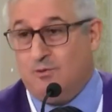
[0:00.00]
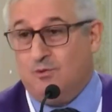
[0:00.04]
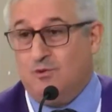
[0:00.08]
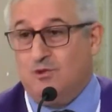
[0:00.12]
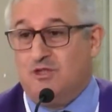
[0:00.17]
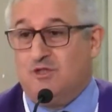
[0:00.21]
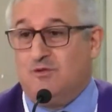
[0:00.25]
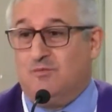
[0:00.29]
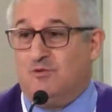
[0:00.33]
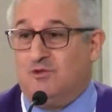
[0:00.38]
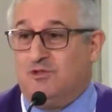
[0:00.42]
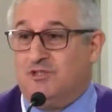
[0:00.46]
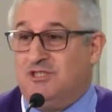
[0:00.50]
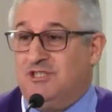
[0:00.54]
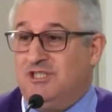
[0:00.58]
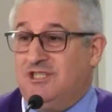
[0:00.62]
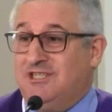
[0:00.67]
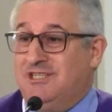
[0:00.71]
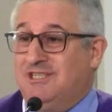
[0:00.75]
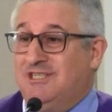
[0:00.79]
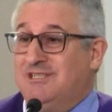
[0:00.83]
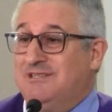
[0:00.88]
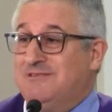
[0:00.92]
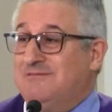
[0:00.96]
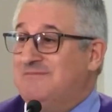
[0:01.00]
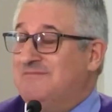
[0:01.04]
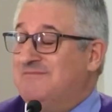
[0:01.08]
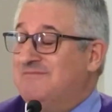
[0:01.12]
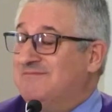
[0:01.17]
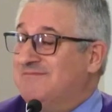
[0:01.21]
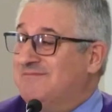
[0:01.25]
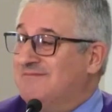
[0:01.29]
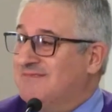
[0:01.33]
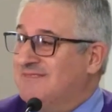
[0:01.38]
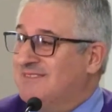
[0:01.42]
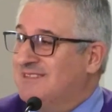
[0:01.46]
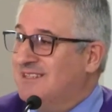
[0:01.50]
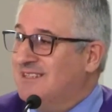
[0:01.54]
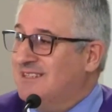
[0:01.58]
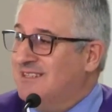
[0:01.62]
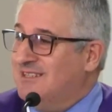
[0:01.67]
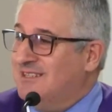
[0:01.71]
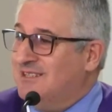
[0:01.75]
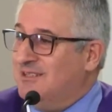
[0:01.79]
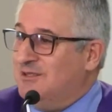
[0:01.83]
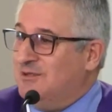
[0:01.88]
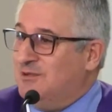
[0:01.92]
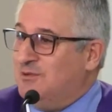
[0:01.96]
Último dia,
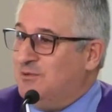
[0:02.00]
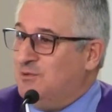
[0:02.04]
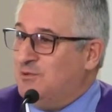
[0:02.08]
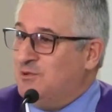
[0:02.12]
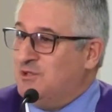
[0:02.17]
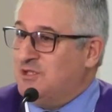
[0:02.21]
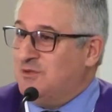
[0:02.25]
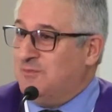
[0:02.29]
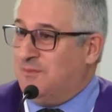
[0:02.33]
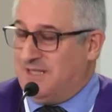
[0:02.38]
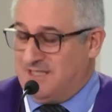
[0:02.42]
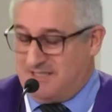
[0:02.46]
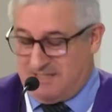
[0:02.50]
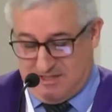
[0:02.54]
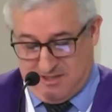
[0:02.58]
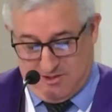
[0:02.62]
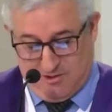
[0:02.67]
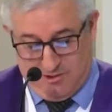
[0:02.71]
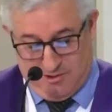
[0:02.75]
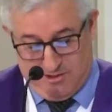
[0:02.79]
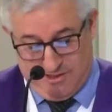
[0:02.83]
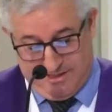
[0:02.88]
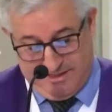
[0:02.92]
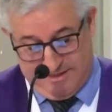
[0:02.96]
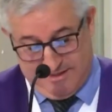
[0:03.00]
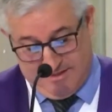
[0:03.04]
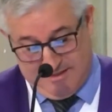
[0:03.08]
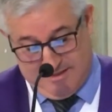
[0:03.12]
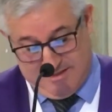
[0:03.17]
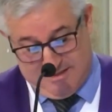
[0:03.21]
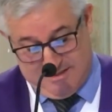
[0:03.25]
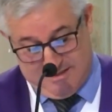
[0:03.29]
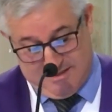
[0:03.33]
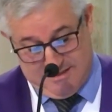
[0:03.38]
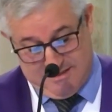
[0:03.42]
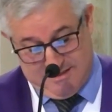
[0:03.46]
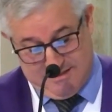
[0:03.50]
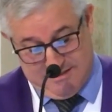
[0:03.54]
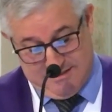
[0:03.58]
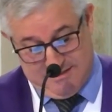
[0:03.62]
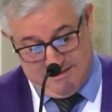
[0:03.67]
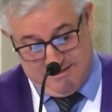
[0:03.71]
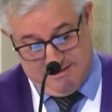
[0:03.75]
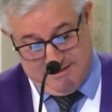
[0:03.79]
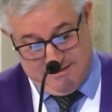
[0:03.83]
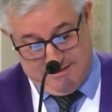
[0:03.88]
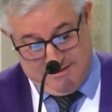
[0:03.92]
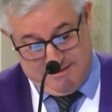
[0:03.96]
últimas horas,
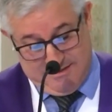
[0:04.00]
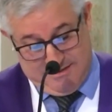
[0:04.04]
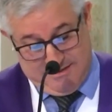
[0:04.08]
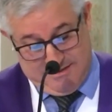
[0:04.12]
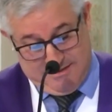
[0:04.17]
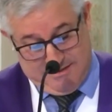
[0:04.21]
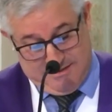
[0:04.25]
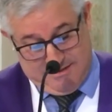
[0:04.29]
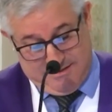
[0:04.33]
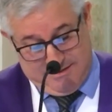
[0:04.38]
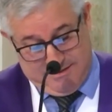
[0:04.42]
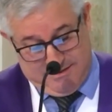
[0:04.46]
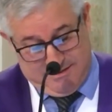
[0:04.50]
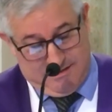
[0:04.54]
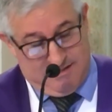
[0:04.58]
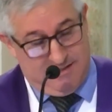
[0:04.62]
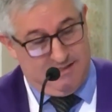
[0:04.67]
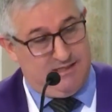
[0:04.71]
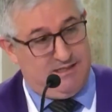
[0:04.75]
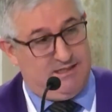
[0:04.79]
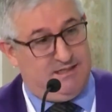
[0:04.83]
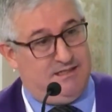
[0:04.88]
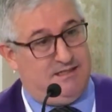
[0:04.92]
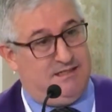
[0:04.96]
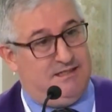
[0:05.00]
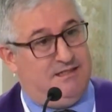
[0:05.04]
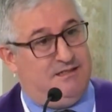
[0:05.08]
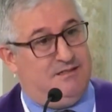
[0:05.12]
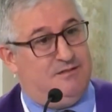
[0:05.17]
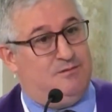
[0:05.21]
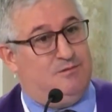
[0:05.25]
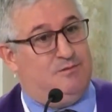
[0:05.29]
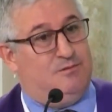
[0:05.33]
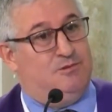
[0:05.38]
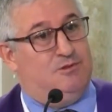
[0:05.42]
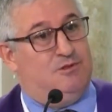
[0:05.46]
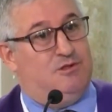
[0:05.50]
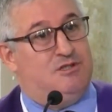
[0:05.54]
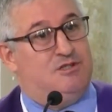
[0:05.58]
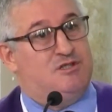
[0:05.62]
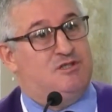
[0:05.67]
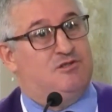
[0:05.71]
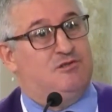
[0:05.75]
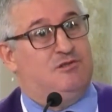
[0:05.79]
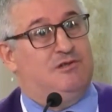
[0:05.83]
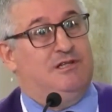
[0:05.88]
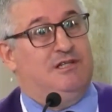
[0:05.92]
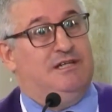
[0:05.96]
e o
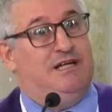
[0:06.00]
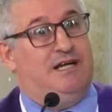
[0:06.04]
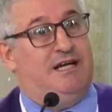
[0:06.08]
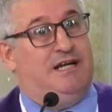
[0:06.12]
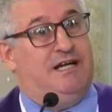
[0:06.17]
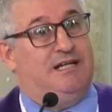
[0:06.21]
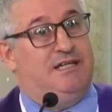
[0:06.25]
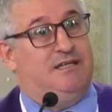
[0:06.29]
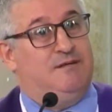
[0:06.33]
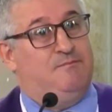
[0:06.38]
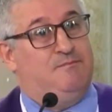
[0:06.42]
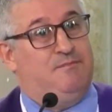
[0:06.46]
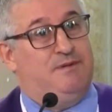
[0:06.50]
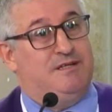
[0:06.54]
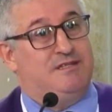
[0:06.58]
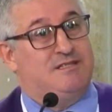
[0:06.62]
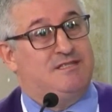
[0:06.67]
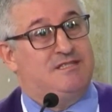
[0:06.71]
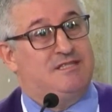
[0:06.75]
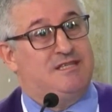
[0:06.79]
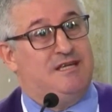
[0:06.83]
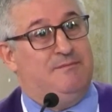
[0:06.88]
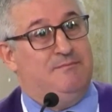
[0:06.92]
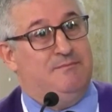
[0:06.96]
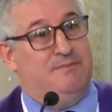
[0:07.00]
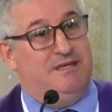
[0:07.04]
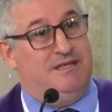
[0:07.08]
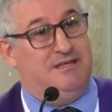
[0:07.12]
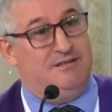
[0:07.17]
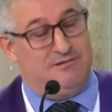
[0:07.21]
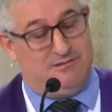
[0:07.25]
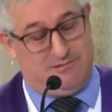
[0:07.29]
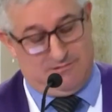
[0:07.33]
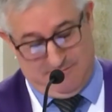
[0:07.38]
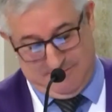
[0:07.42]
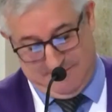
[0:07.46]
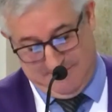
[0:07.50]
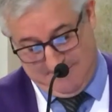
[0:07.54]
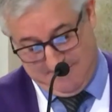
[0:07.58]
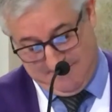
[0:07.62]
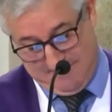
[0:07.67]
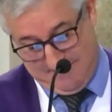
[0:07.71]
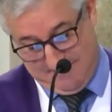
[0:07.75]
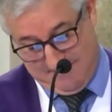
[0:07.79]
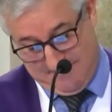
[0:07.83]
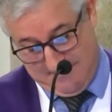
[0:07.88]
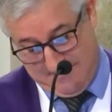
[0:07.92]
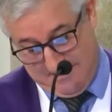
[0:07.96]
nosso olhar e pensamento
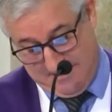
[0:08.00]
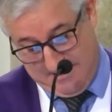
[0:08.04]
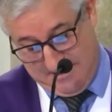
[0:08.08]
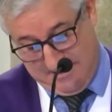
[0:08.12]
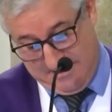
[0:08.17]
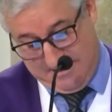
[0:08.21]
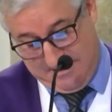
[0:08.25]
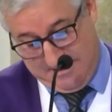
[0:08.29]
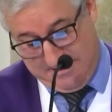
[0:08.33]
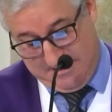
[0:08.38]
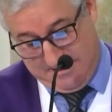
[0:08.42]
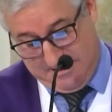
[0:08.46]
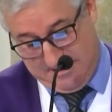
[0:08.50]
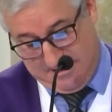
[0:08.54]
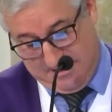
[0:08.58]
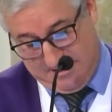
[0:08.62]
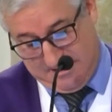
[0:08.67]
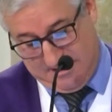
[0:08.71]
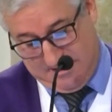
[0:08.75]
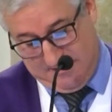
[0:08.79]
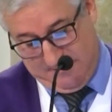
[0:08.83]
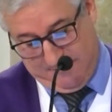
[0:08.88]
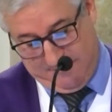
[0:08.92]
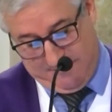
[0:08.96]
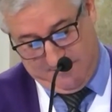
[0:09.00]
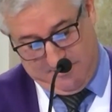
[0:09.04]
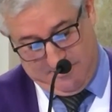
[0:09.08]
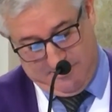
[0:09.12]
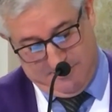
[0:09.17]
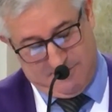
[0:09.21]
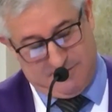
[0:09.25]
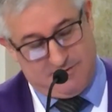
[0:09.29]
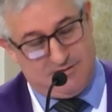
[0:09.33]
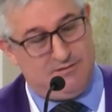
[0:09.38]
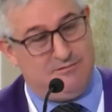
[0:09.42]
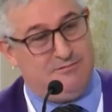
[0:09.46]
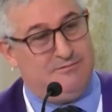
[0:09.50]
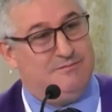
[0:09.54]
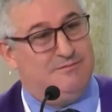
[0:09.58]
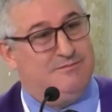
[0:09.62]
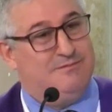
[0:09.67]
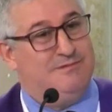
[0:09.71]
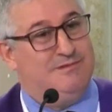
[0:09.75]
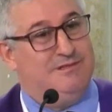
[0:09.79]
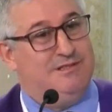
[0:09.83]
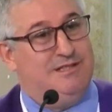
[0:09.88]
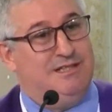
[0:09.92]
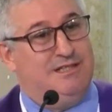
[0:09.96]
já se
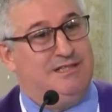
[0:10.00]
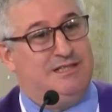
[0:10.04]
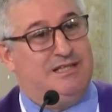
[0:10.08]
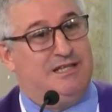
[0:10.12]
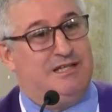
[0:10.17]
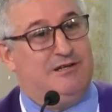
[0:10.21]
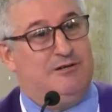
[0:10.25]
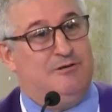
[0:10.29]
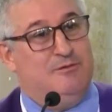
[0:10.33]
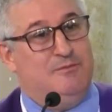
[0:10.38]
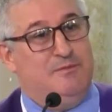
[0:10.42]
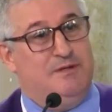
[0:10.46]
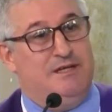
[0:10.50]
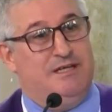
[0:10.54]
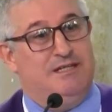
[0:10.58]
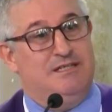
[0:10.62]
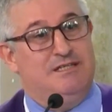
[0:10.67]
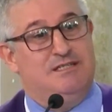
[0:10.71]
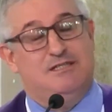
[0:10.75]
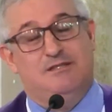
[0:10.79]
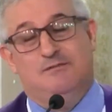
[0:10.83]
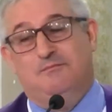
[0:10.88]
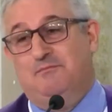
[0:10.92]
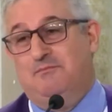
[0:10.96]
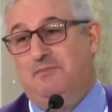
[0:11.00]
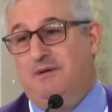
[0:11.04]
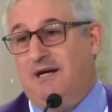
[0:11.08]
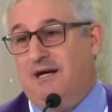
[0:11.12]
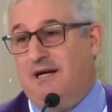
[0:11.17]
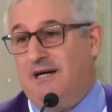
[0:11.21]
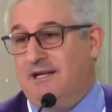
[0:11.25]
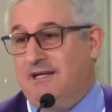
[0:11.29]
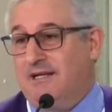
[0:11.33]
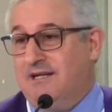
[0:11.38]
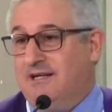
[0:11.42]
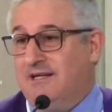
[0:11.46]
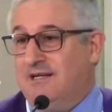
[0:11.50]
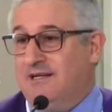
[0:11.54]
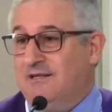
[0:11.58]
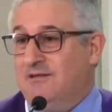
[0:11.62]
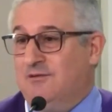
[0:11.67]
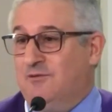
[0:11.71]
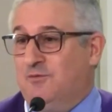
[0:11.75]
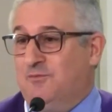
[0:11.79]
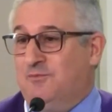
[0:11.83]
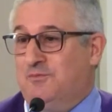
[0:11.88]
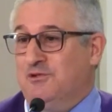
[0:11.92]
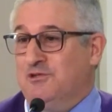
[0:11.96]
voltam literalmente
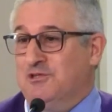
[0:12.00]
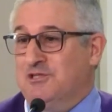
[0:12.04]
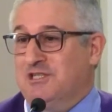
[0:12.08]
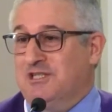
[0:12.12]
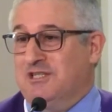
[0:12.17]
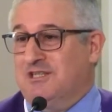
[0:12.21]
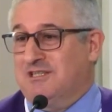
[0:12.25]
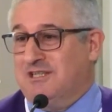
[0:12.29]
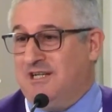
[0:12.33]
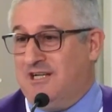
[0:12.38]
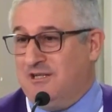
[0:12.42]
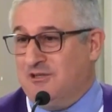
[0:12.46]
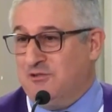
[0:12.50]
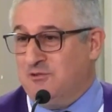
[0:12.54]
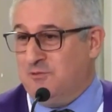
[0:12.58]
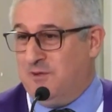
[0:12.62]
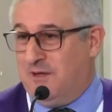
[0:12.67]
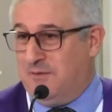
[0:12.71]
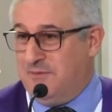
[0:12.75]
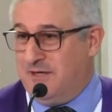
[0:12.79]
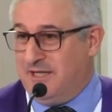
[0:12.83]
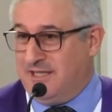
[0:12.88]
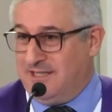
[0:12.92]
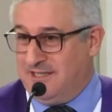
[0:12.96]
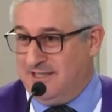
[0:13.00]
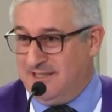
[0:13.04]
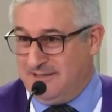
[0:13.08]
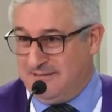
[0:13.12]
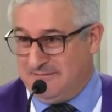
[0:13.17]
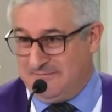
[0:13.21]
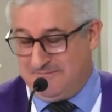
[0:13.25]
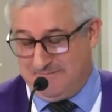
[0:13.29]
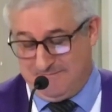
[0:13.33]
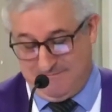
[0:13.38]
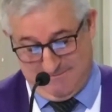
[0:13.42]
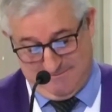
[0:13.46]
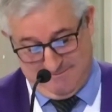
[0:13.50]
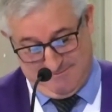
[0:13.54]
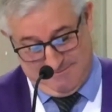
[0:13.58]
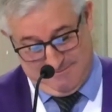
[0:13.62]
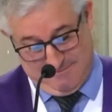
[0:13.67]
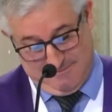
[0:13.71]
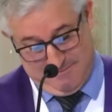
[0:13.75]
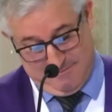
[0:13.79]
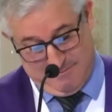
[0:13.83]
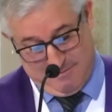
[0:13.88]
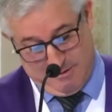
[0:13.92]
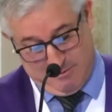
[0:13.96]
para o projetar do amanhã,
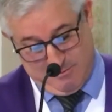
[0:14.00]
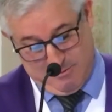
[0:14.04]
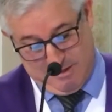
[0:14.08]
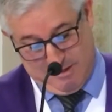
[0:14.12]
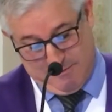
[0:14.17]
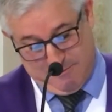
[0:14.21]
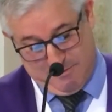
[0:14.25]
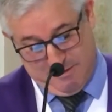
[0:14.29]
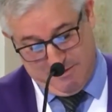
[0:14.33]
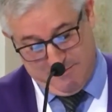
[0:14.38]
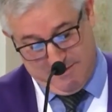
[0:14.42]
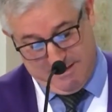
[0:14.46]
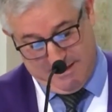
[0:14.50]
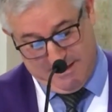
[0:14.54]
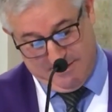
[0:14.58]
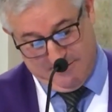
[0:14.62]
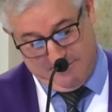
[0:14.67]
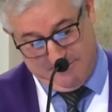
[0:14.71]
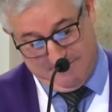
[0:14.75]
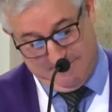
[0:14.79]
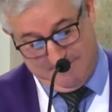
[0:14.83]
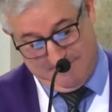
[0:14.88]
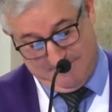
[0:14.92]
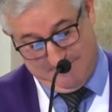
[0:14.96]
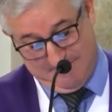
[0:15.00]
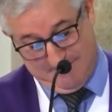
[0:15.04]
para o dia primeiro.